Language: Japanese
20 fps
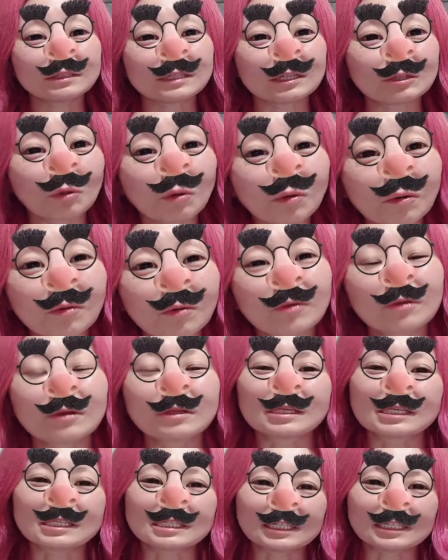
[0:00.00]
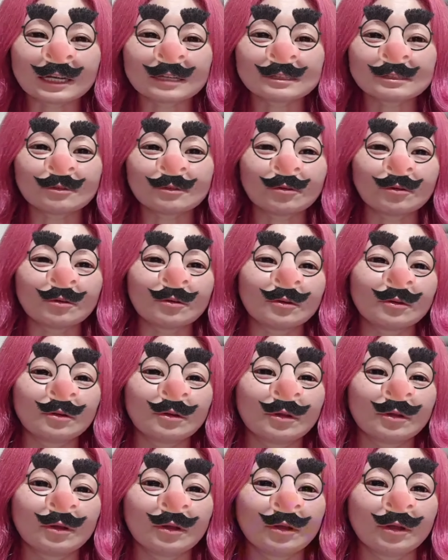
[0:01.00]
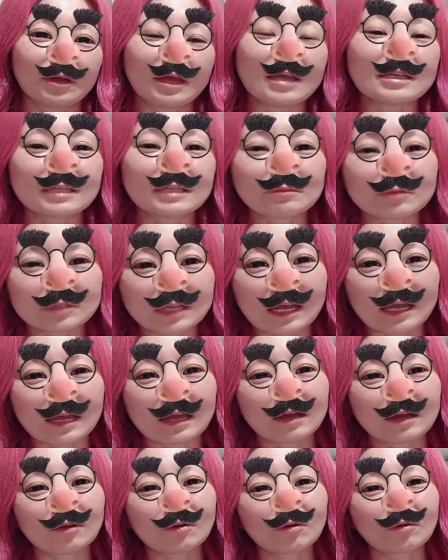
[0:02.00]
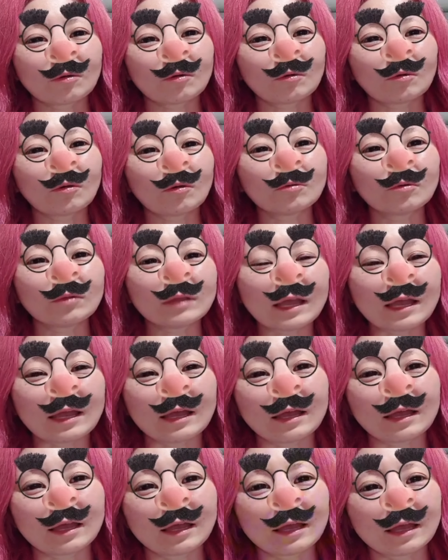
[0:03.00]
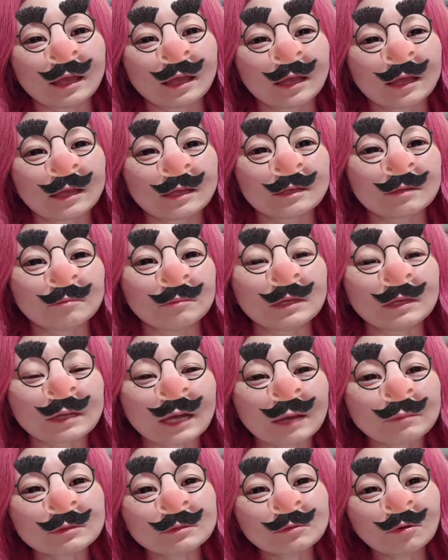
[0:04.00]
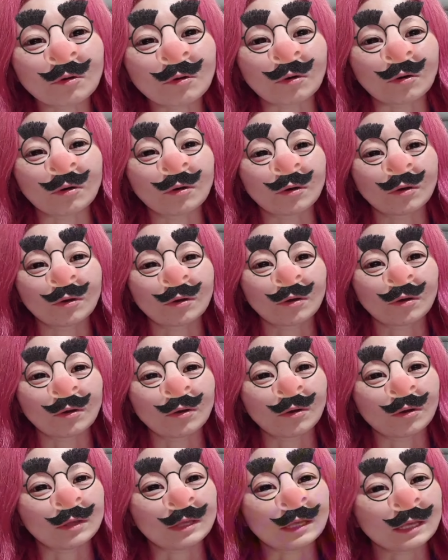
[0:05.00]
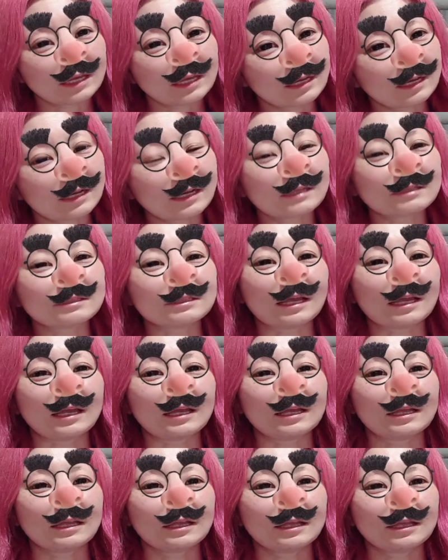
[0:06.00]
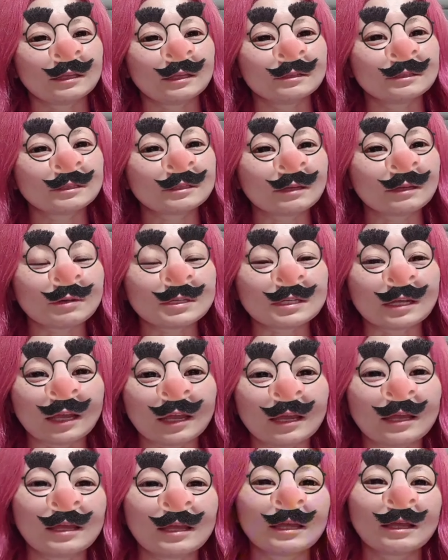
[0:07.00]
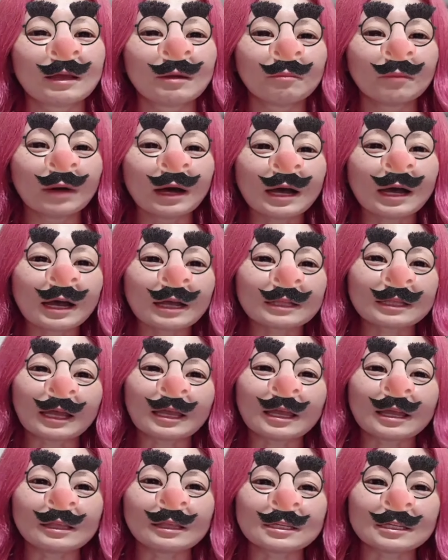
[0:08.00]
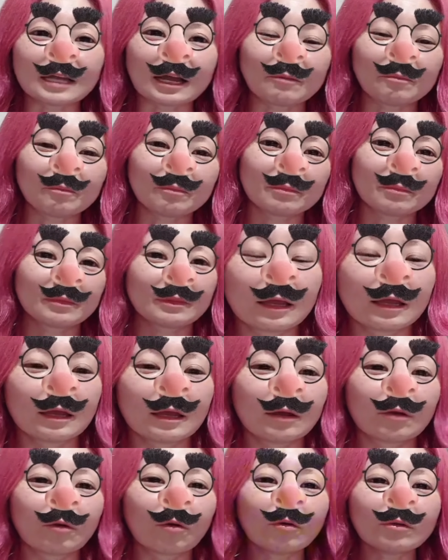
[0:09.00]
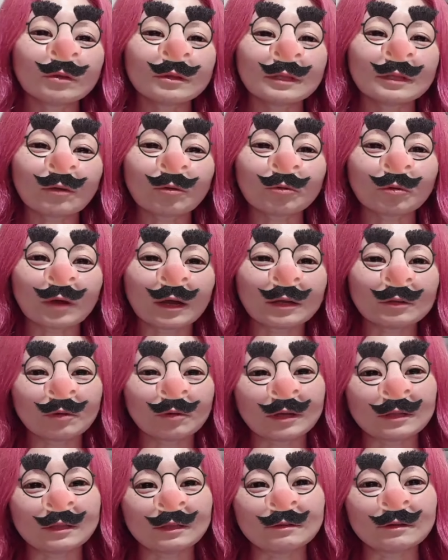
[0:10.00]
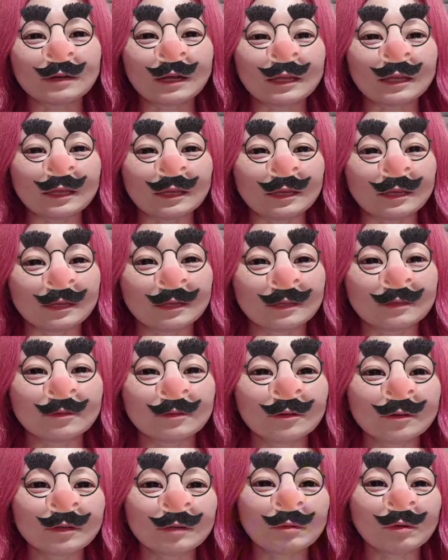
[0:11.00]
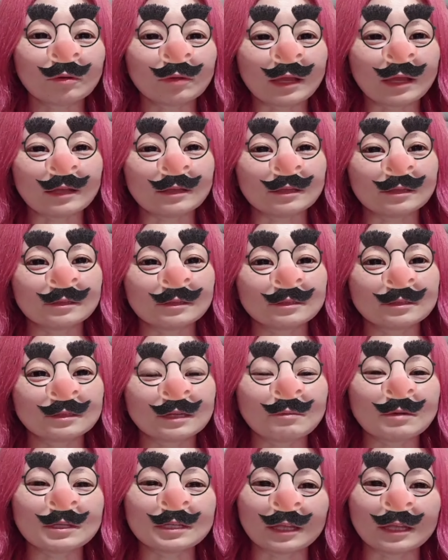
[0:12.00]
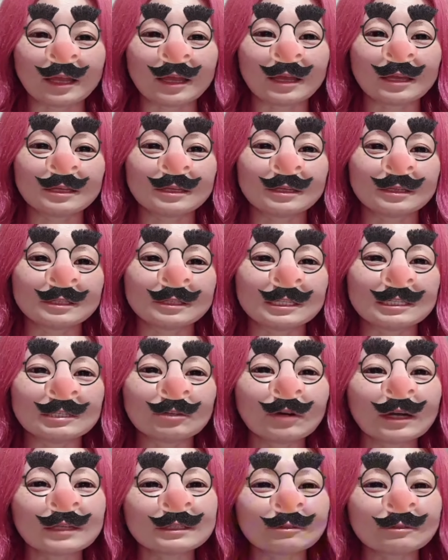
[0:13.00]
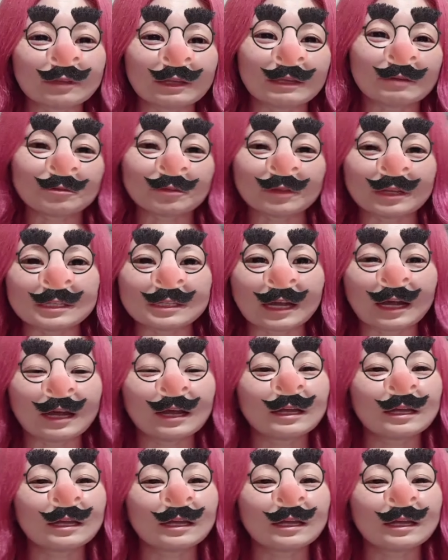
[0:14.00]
シェと、7月の h m j、 このね、3日分を、1ヶ月で作りましたね。まあ、大変でした。こんなことがあるのかっていうぐらい、ぬいぐるみをね、作りましたね。史上初の出来事でした。